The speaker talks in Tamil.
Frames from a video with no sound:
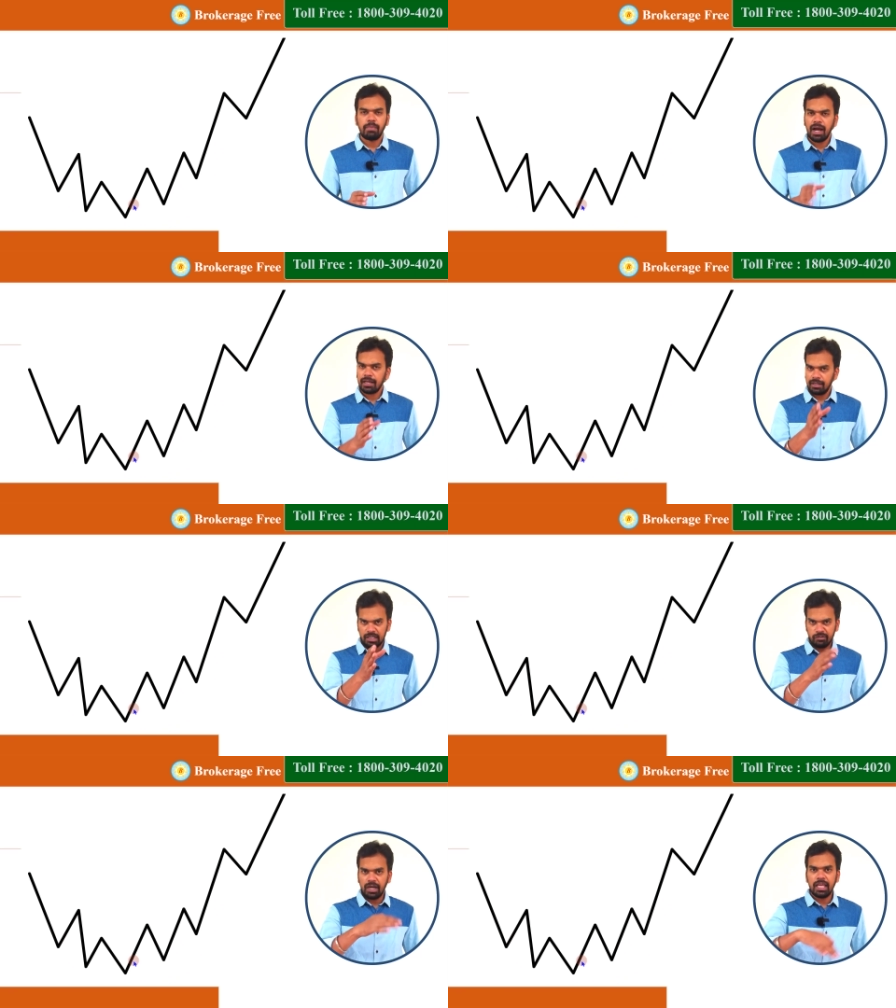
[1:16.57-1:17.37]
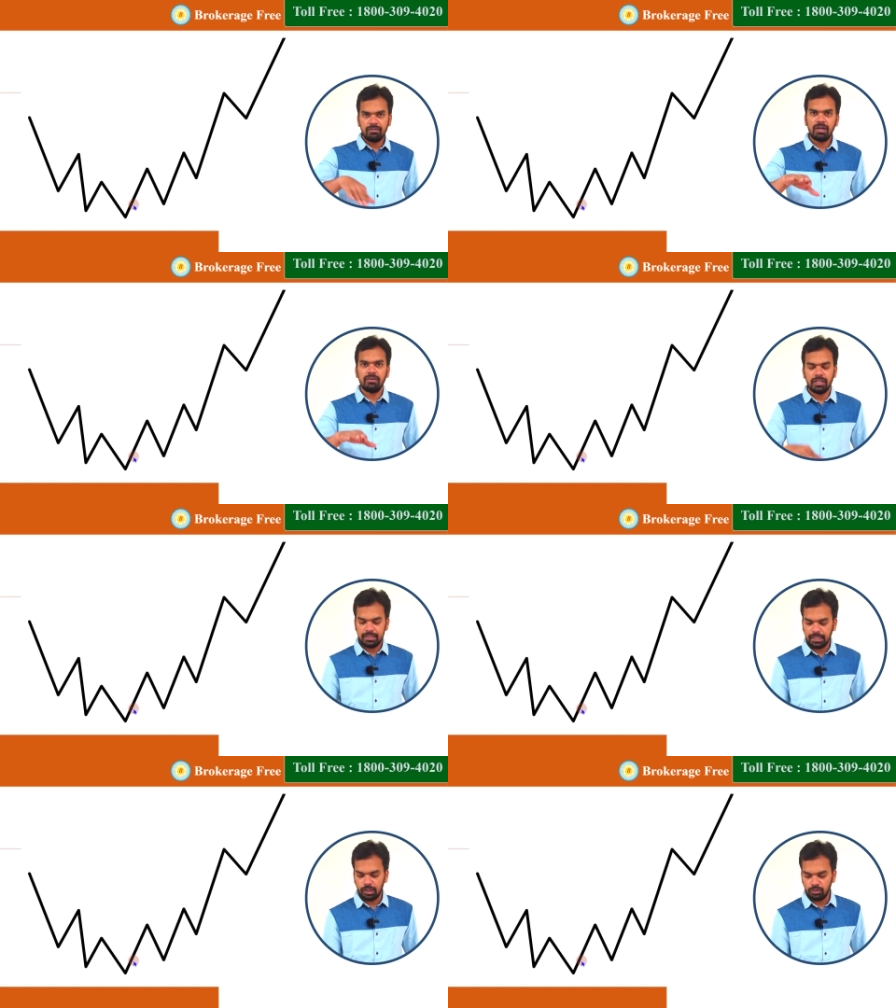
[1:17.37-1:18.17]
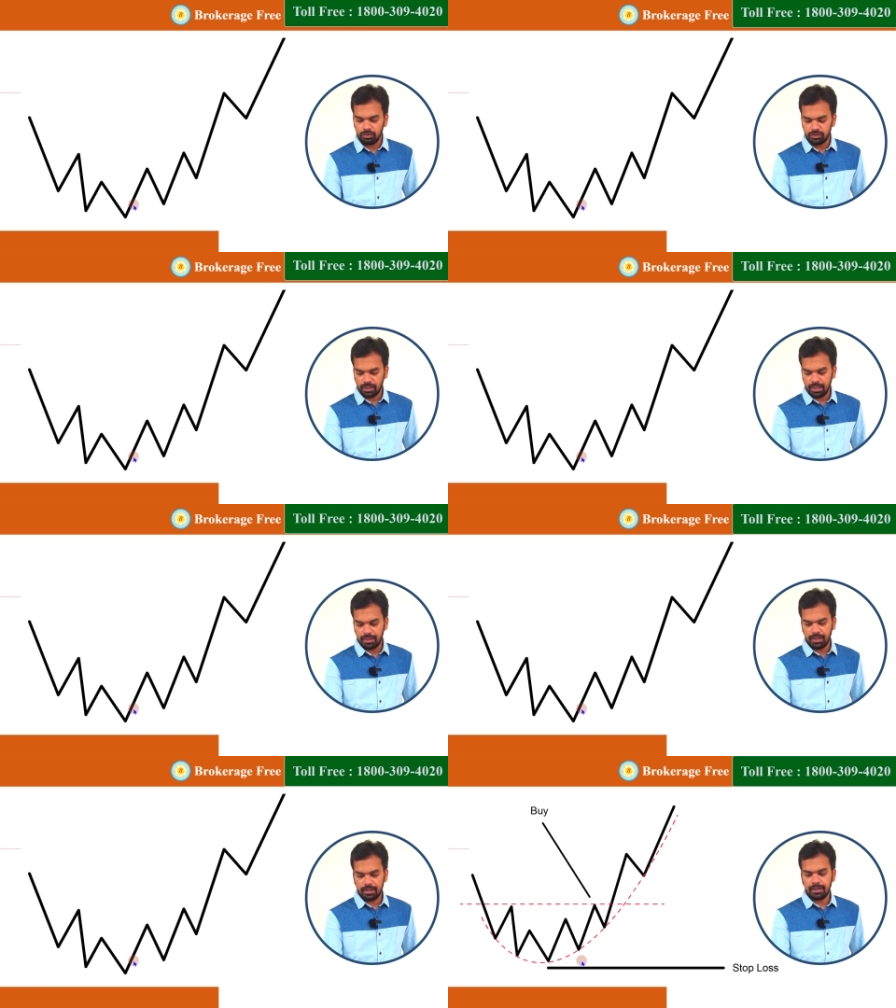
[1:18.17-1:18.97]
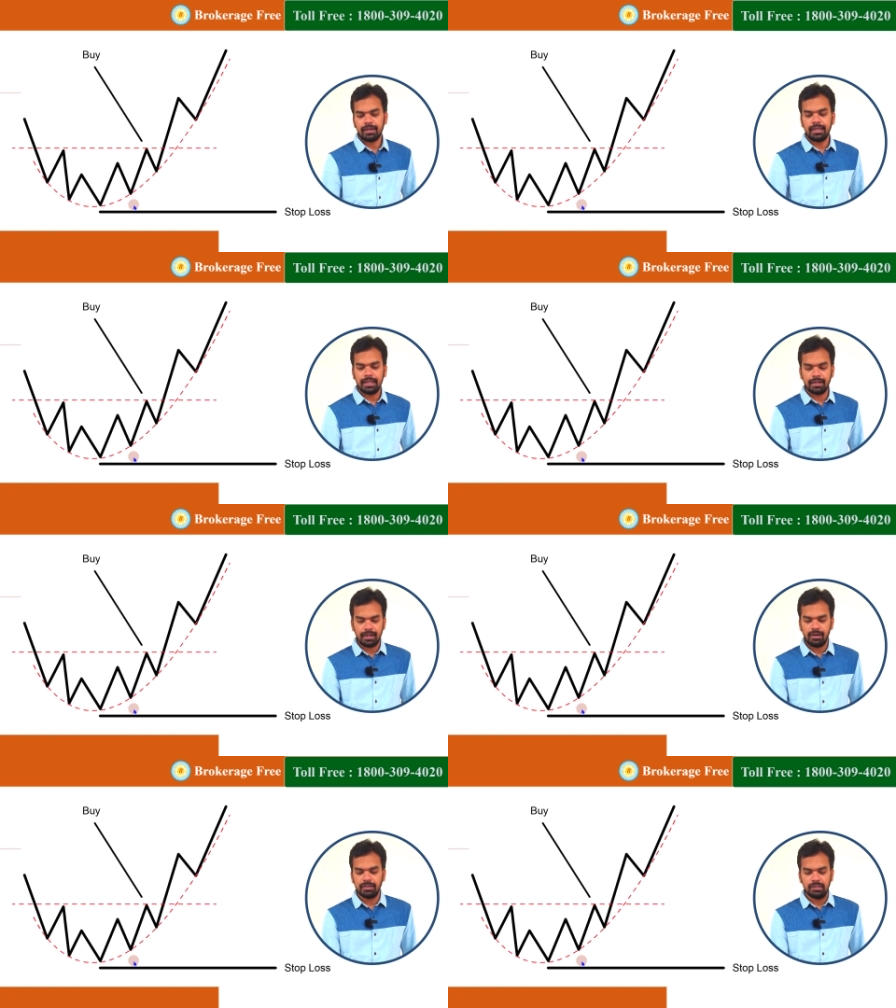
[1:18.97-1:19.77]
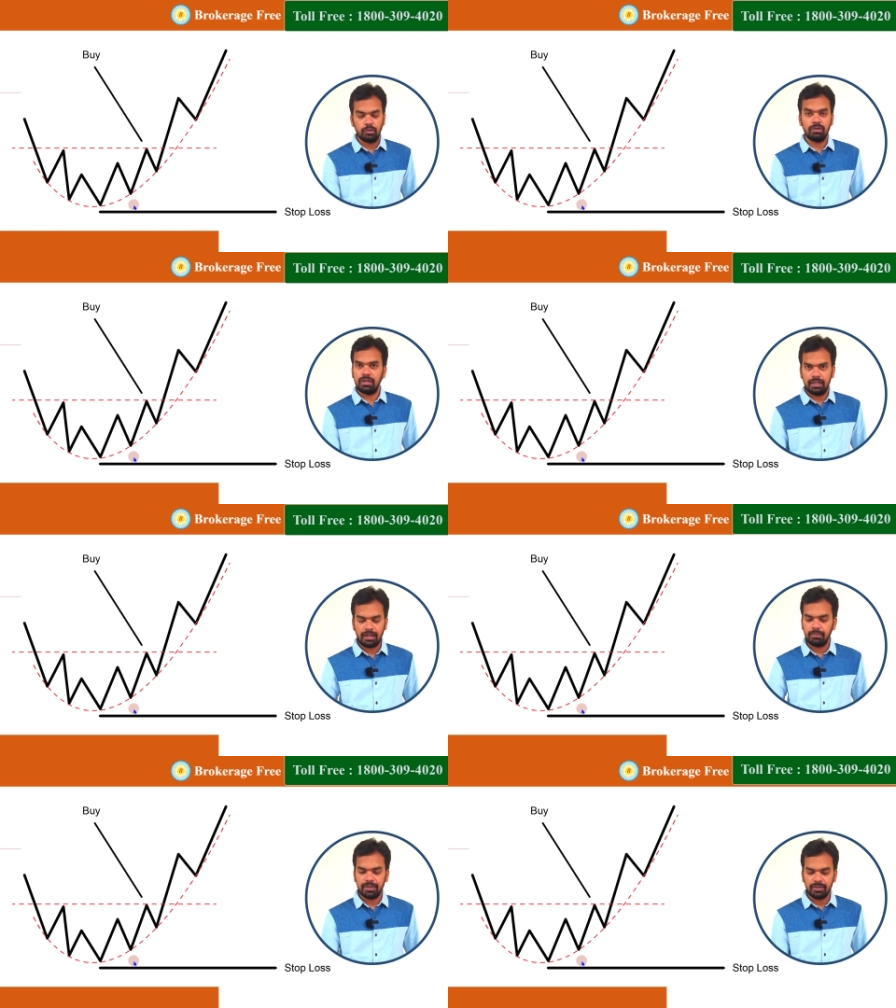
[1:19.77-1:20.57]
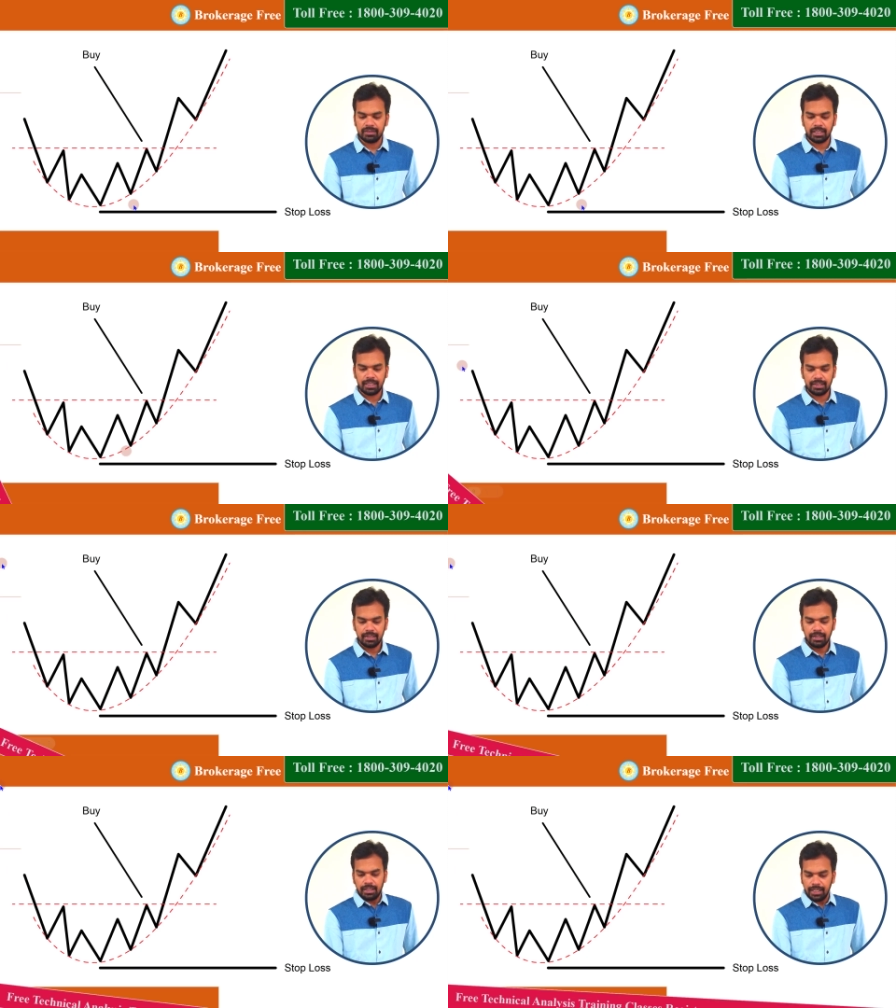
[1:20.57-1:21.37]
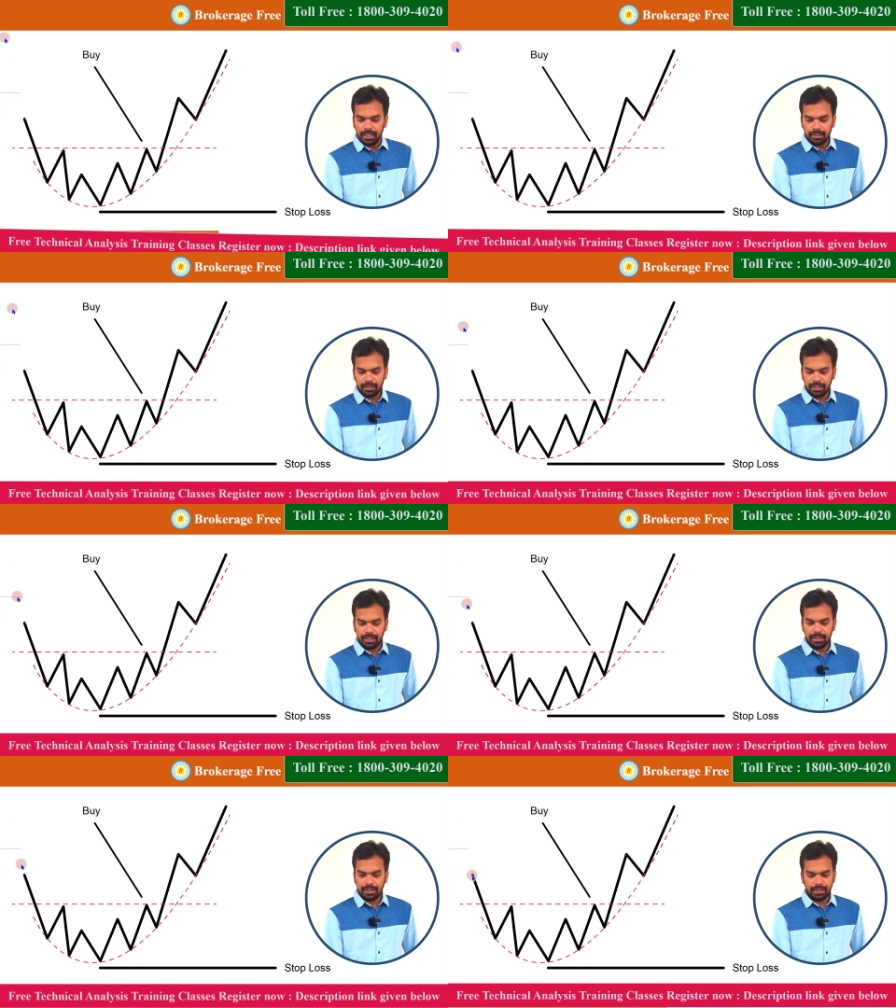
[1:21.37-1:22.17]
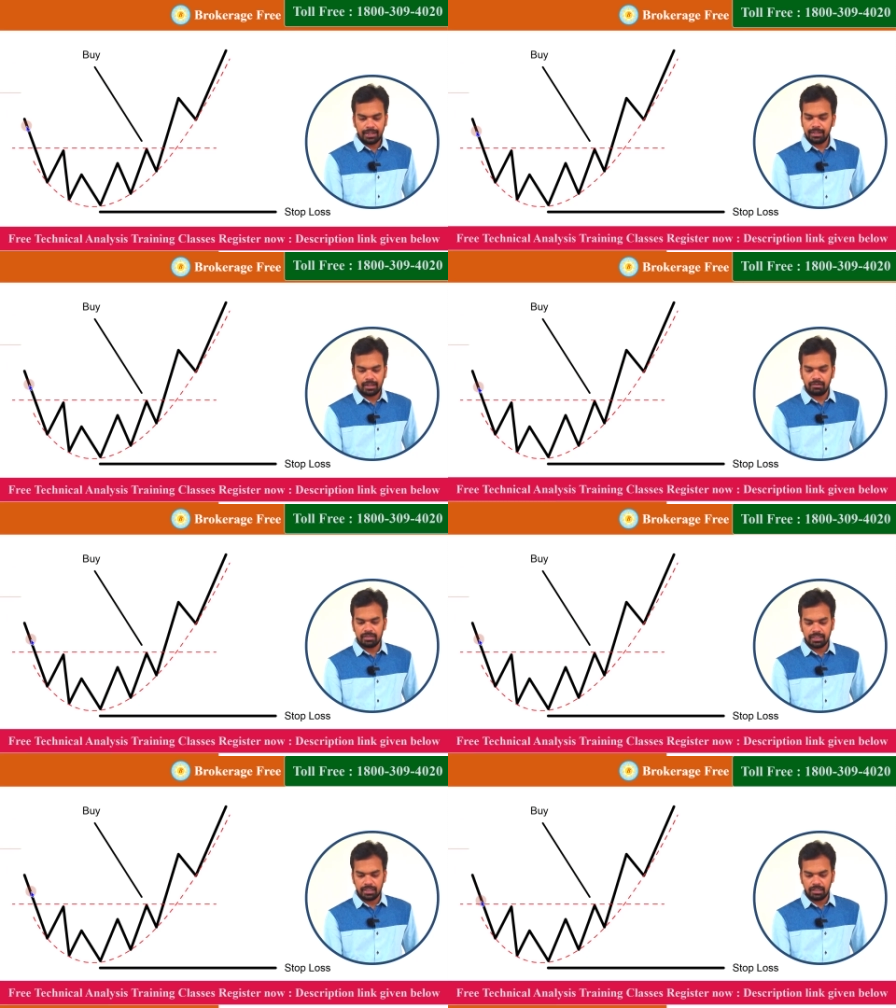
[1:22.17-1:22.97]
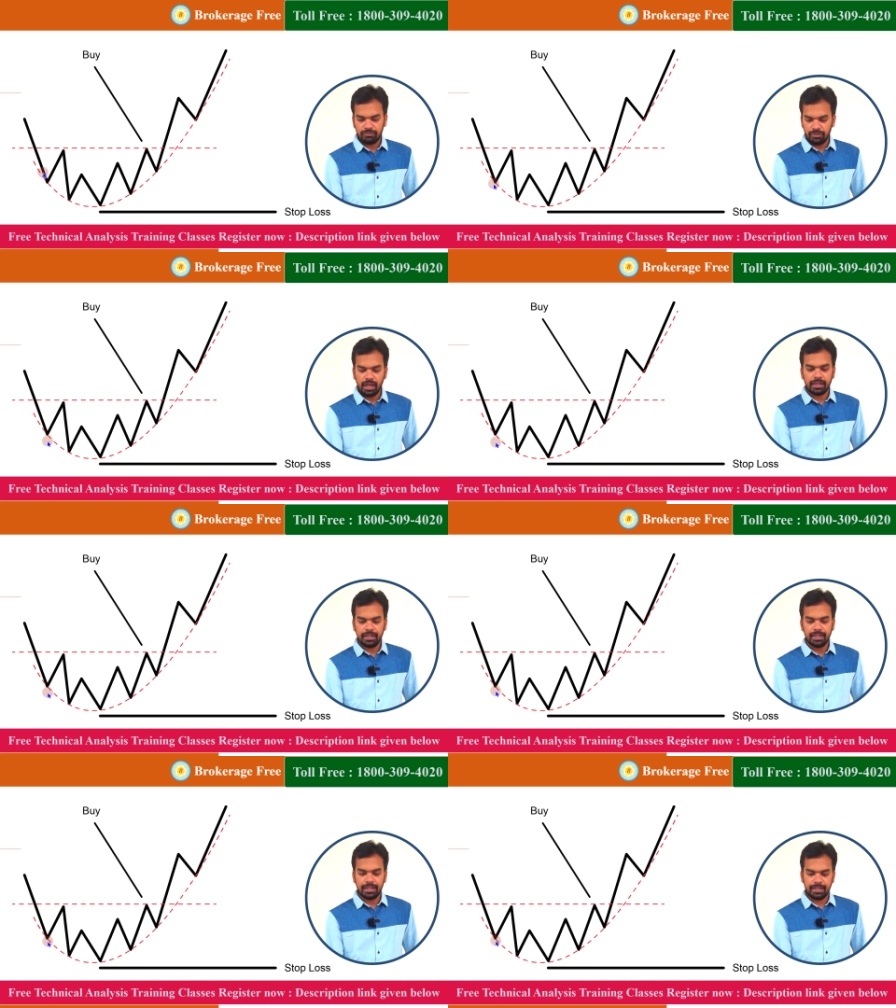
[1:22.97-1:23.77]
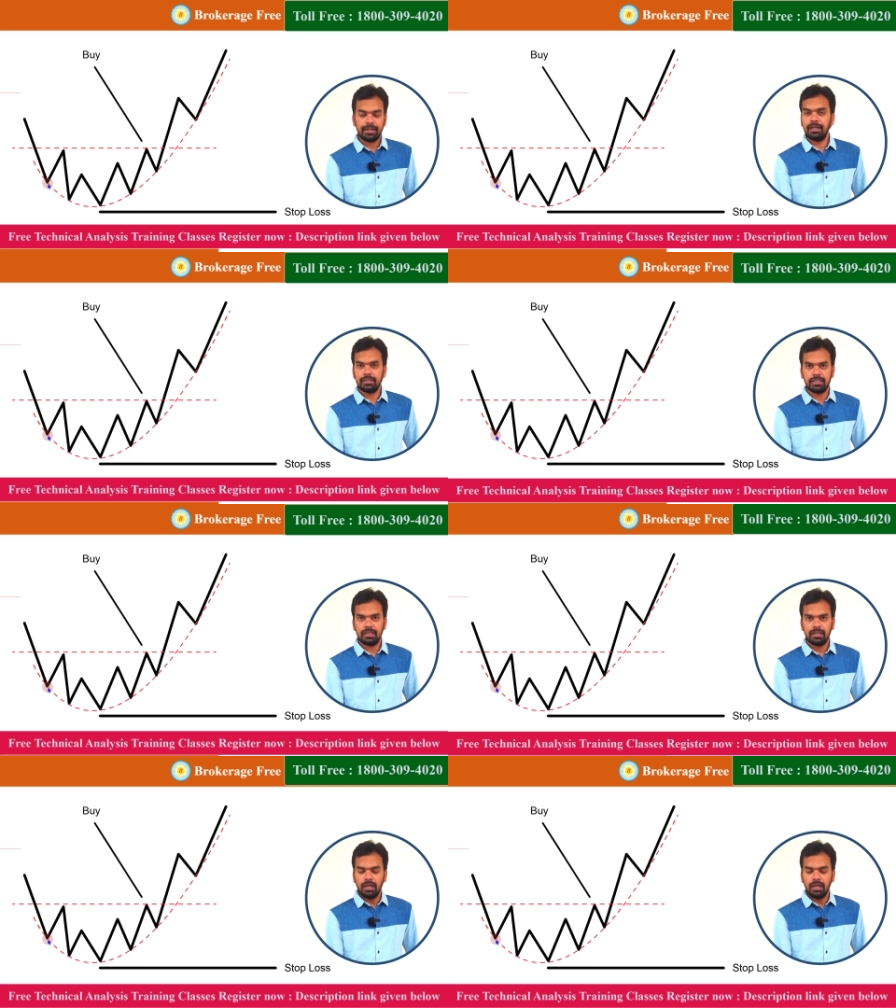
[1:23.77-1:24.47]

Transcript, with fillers: பார்க்க நல்லா வளைவாக வந்து தெரியும் ஸோ அதுதான் இங்கே நான் வந்து உங்களுக்காக ட்ராப் பண்ணி வச்சுருக்கேன் இங்கேருந்து கீழே இறங்கிட்டே இருக்குன்னு வச்சுக்கலாம் ஃபுல்லாக கீழே இறங்கினச்சு